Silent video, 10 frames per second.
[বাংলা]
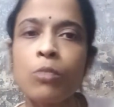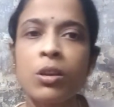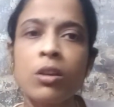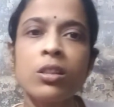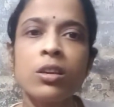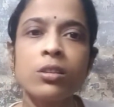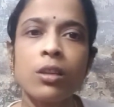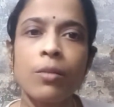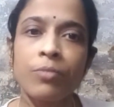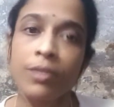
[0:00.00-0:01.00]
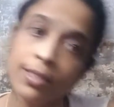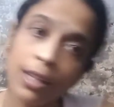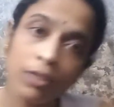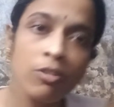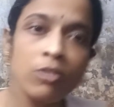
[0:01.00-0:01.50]
ভিডিও দিস
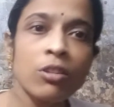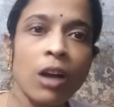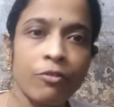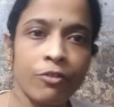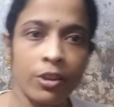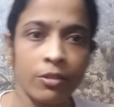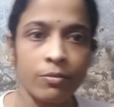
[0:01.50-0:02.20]
তাতেও কিন্তু কাফি